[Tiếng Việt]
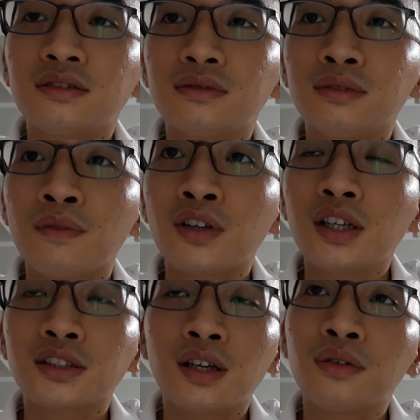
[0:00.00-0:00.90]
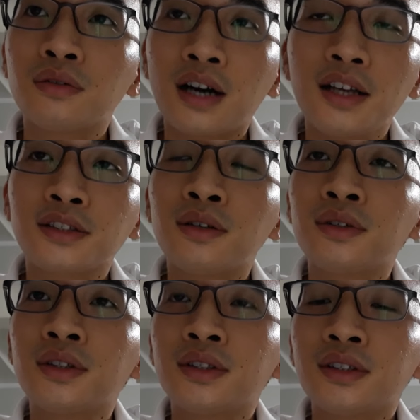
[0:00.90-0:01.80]
nắm vững rất là sâu, cũng khá là sâu.
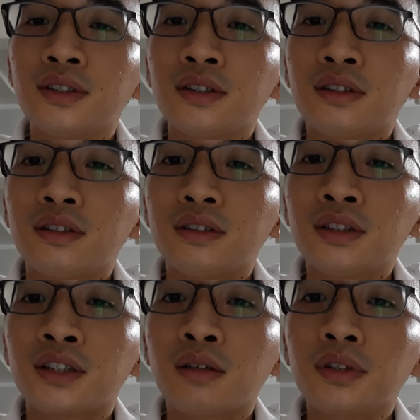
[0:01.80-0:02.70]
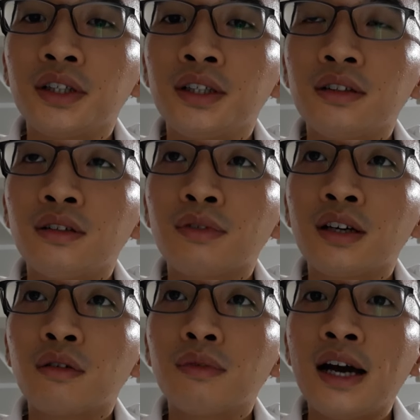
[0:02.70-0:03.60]
Thì công ty lúc
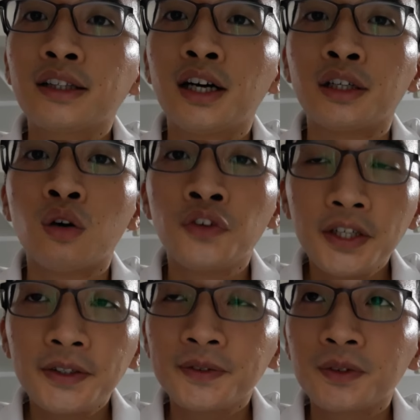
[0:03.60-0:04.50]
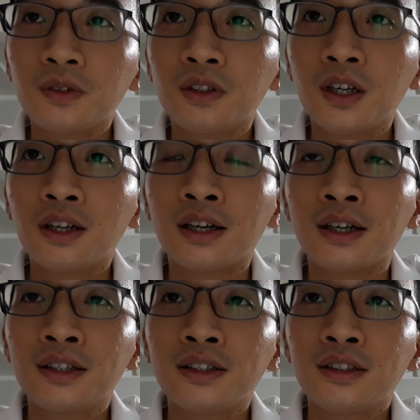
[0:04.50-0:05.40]
đấy cũng đang thời Covid nên là
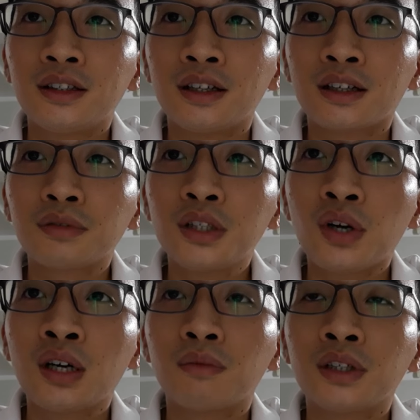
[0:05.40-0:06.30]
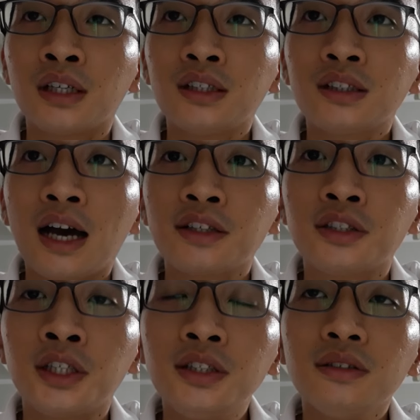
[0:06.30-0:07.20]
công ty hoạt động đến tháng
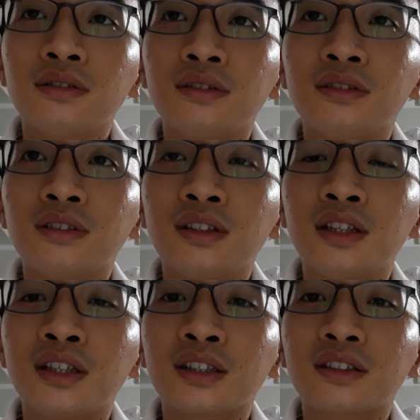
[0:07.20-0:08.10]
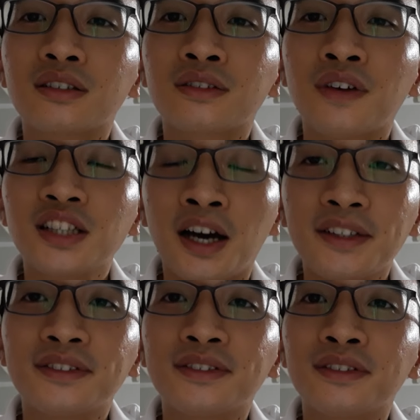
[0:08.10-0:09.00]
9 thì phá sản,
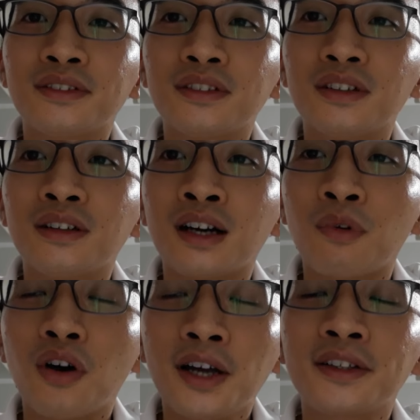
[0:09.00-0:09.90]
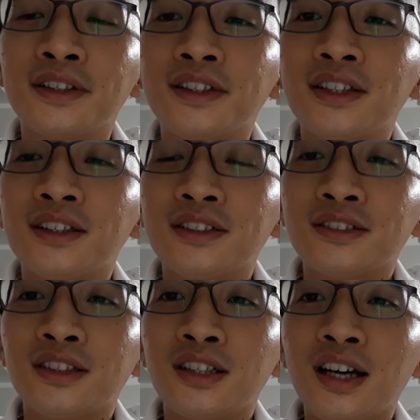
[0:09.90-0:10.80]
là gặp khó khăn,
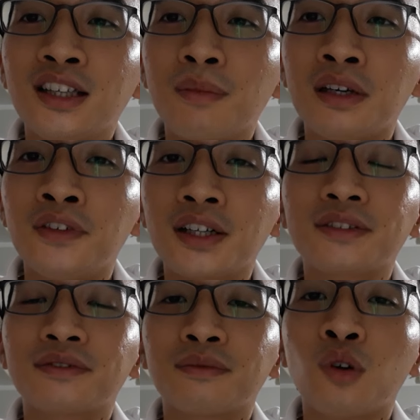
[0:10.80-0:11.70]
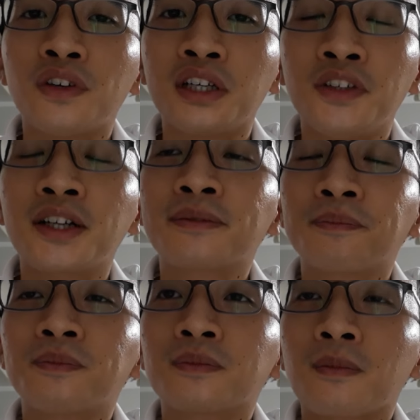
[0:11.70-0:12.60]
cho nên anh em nghỉ việc, buộc phải nghỉ việc.
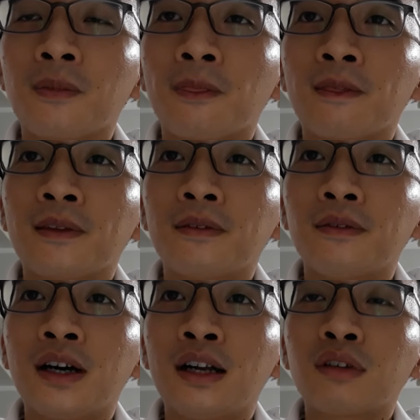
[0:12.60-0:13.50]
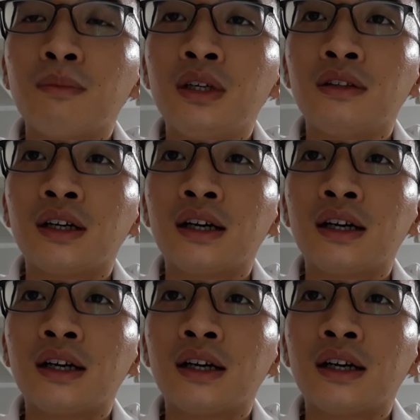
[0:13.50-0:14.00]
Và lúc đấy mình